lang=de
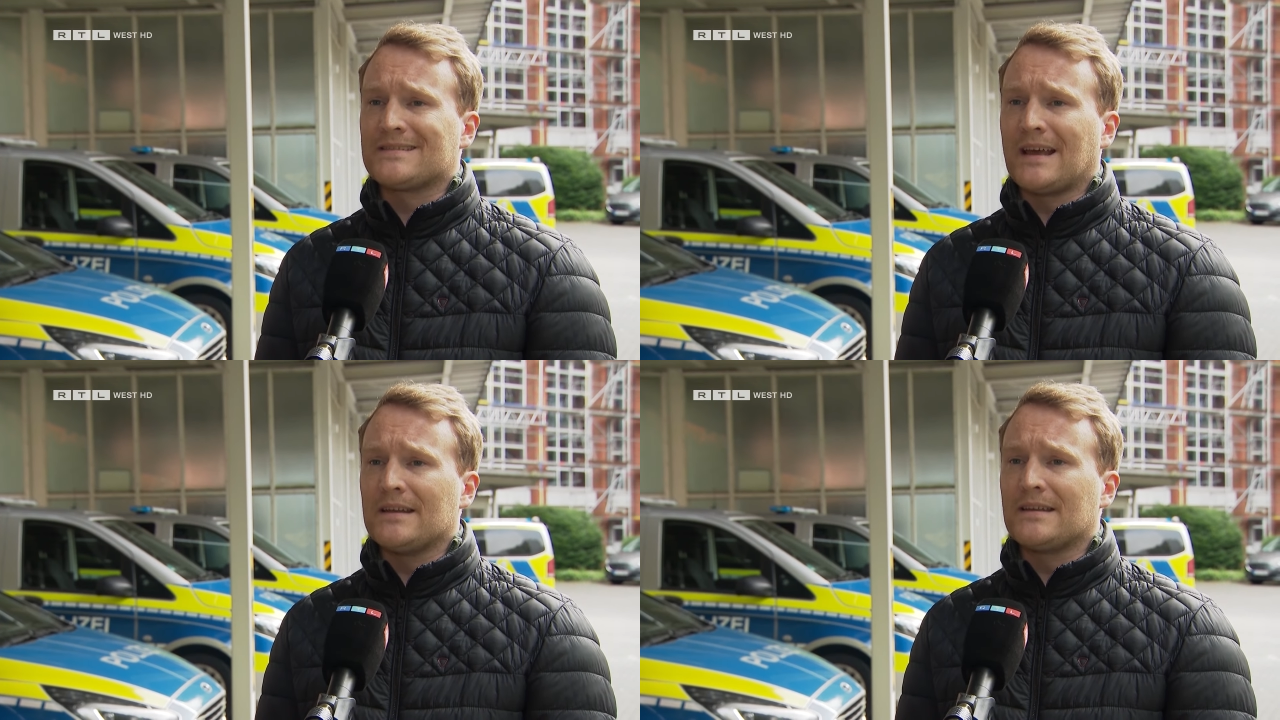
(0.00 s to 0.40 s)

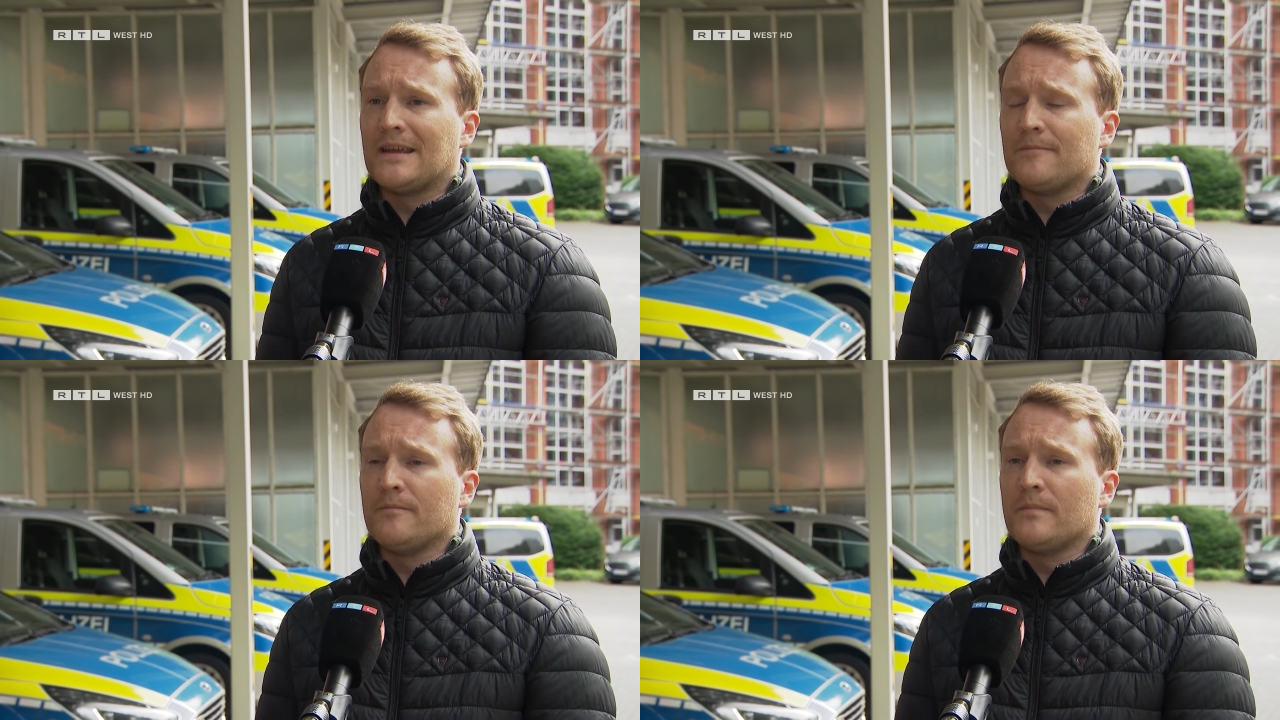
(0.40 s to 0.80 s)
Zeit
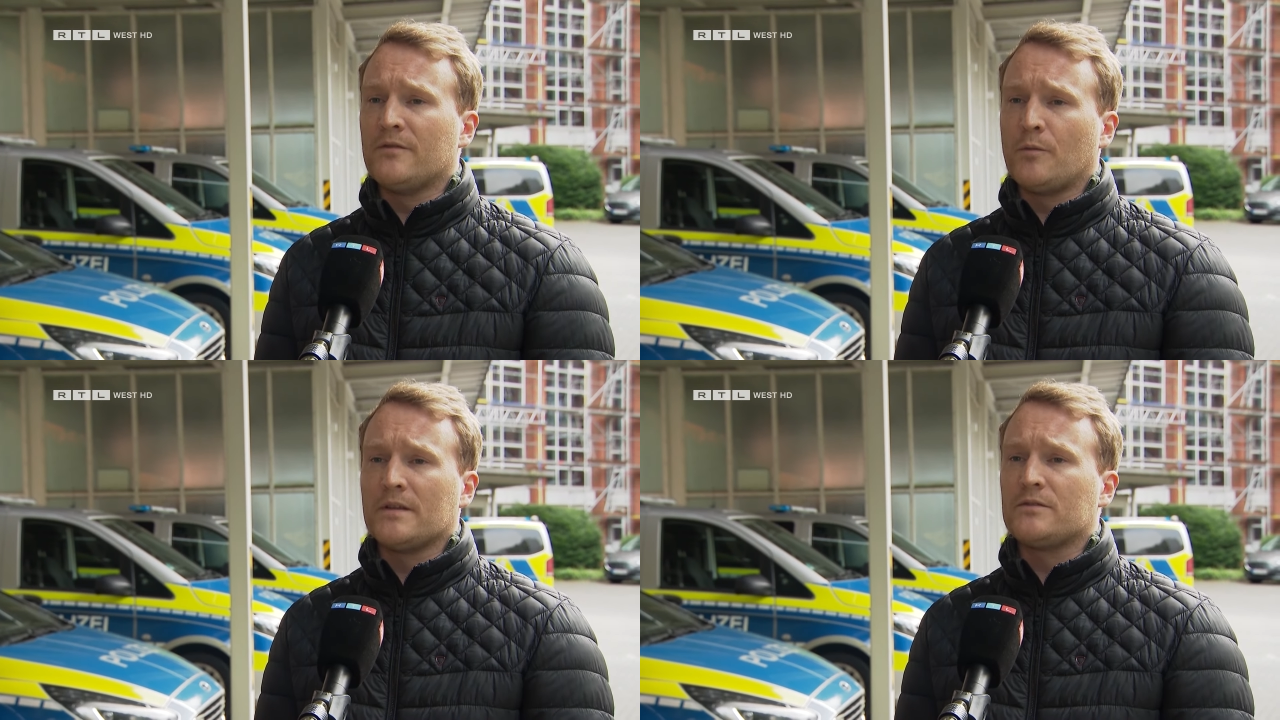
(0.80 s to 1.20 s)
geben,
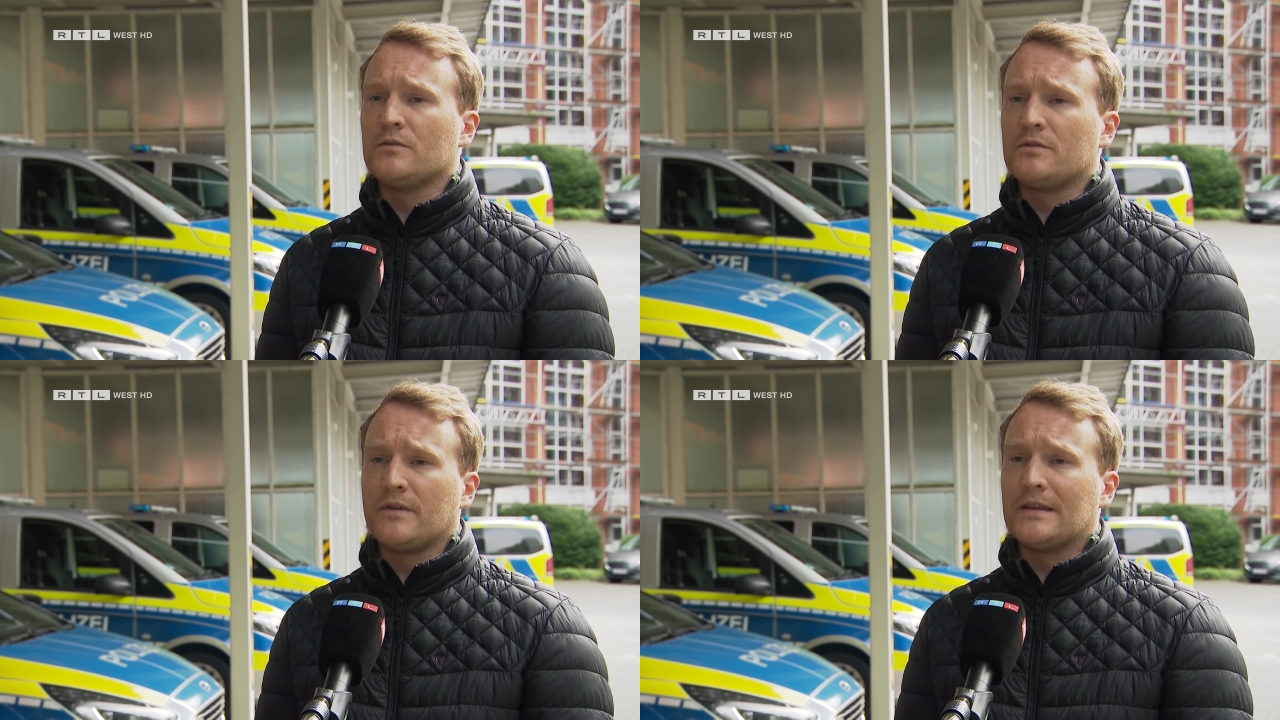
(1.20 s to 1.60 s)

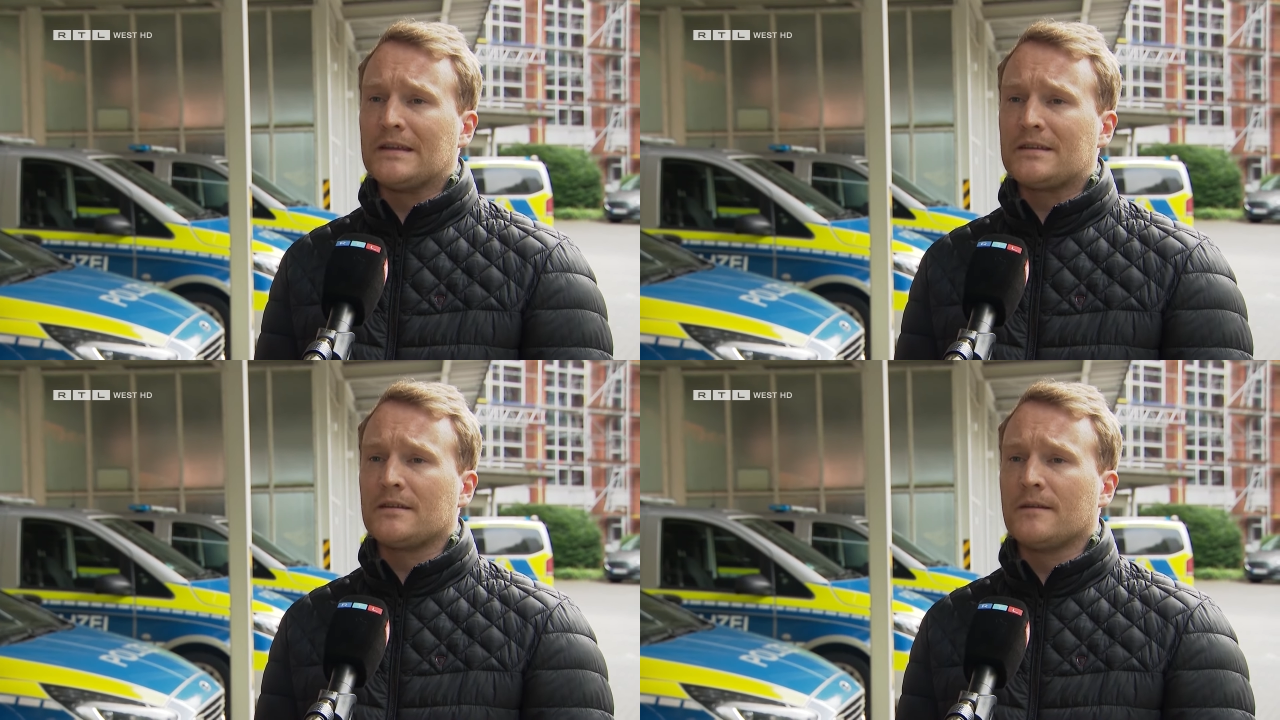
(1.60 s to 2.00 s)
Informationen zu
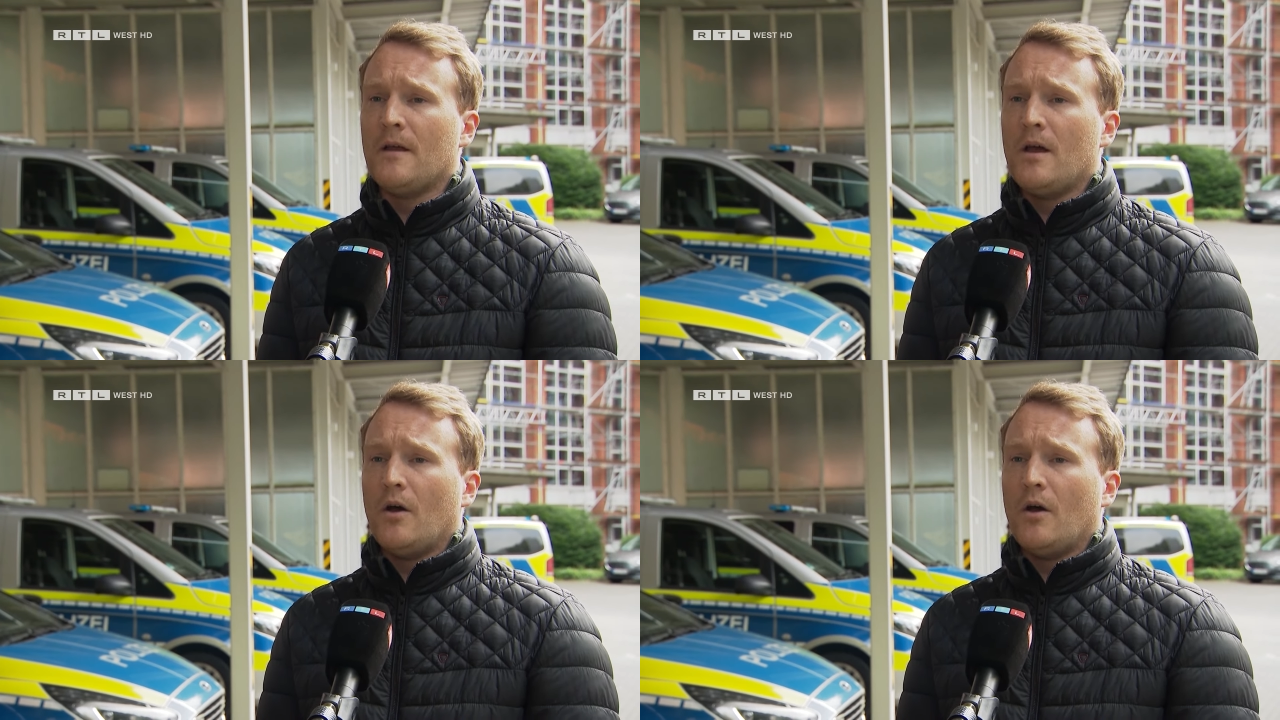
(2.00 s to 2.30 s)
verdichten,